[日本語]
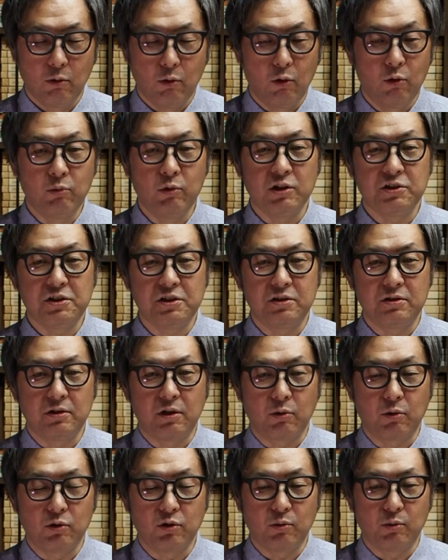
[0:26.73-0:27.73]
お召しっ
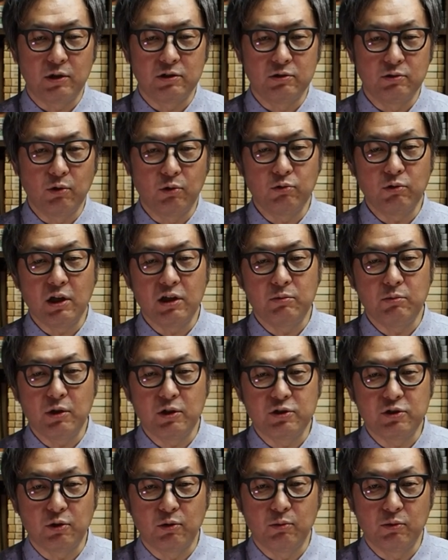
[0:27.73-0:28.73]
て言葉にどんな
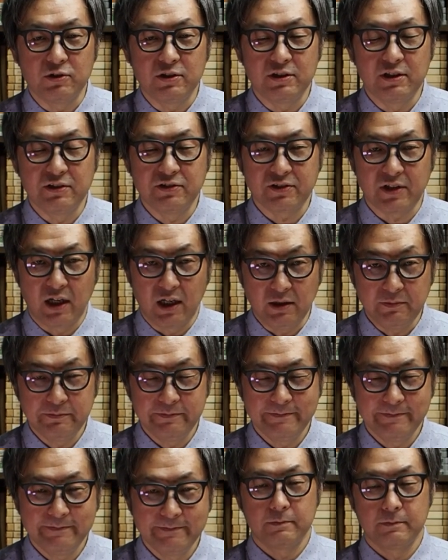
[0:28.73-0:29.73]
イメージをお持ちですか？
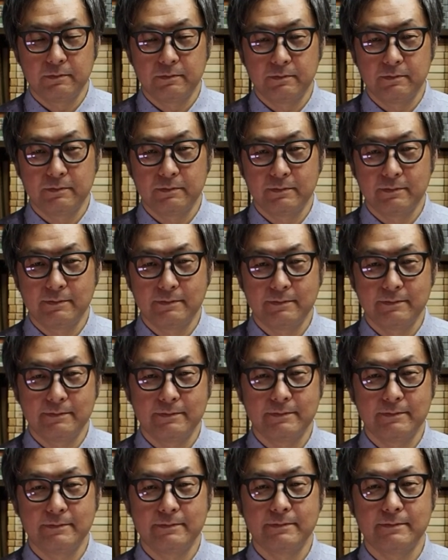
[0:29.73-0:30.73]

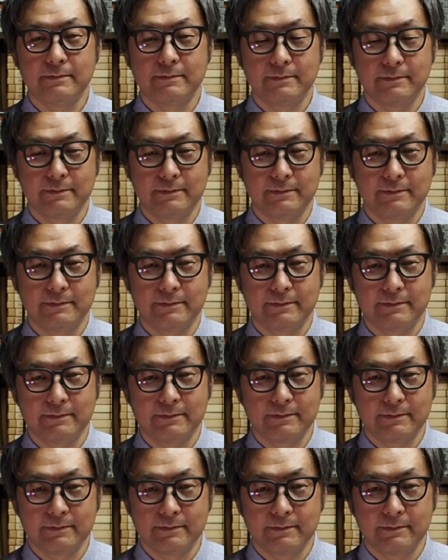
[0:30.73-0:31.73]
ファッションで楽しむ
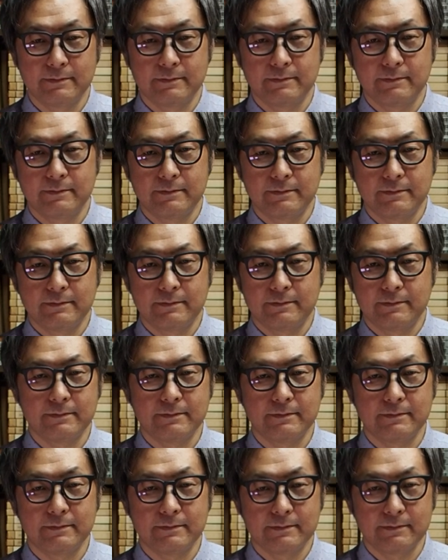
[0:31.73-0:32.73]
着物っていう
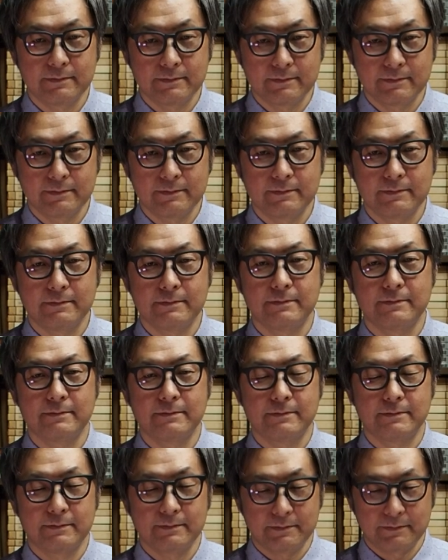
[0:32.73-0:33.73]
ぐらいの
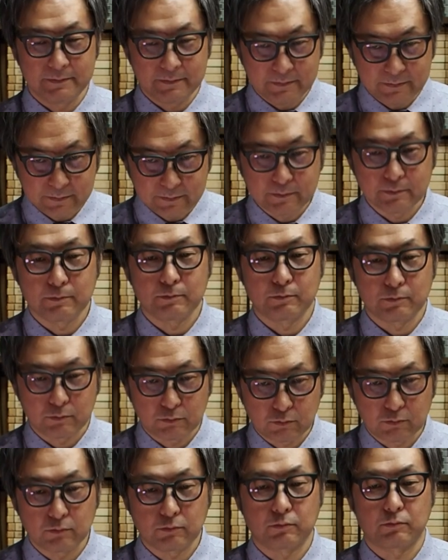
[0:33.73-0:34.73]
イメージしかないんですけ
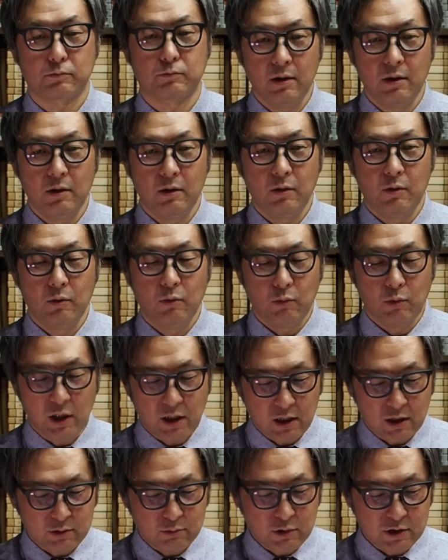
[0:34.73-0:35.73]
ど。わ
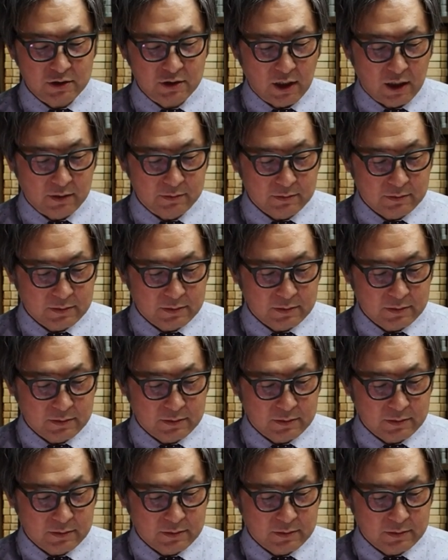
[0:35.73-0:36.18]
かりました。